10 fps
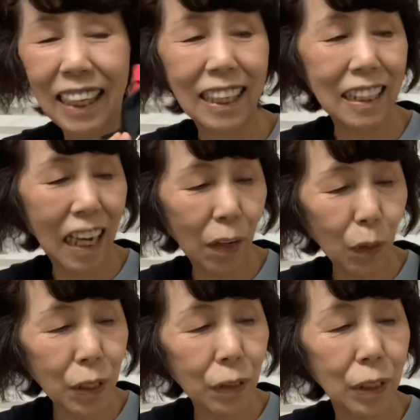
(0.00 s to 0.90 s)
えー、
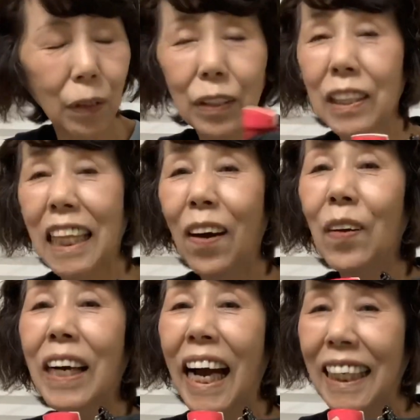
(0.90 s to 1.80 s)
サコッシュと言った
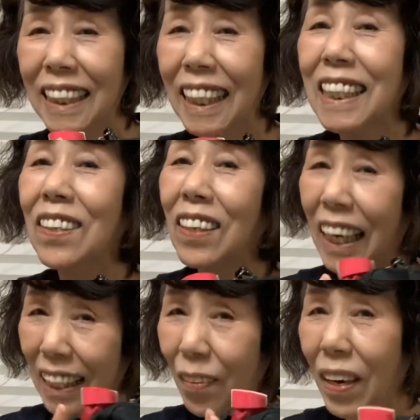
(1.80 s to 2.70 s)
方がいいんでしょう
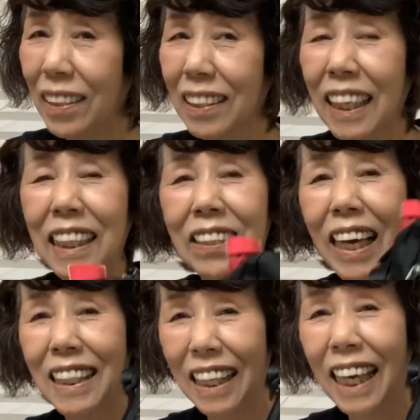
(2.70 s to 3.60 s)
かねバック的
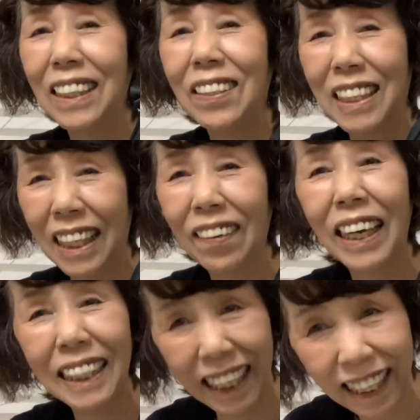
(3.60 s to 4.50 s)
な扱いとして
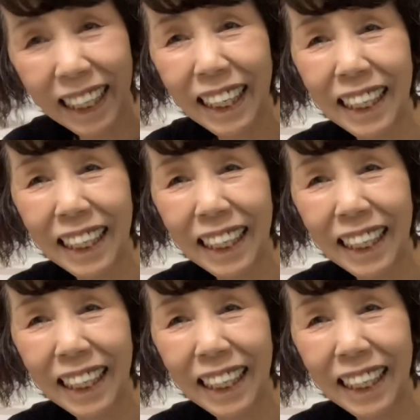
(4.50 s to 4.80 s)
はね、